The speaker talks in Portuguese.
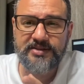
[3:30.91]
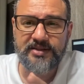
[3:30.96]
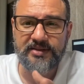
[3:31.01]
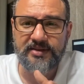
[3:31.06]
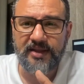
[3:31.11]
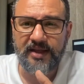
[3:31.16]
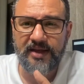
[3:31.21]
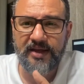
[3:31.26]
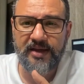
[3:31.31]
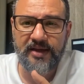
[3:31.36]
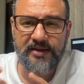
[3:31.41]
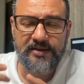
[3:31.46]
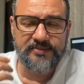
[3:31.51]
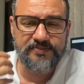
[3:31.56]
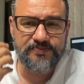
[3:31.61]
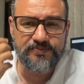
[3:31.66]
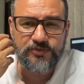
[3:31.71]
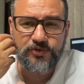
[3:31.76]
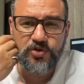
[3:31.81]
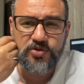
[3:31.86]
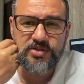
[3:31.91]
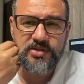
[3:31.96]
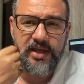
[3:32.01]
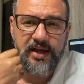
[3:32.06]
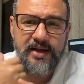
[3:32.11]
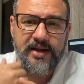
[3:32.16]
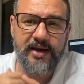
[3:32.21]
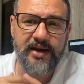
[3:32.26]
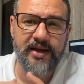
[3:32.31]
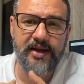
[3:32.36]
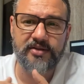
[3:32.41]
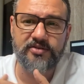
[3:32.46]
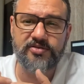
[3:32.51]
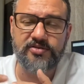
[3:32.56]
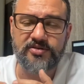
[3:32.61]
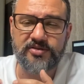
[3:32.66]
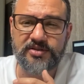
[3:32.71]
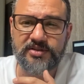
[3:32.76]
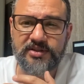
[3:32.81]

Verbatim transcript: que tem dos decretos.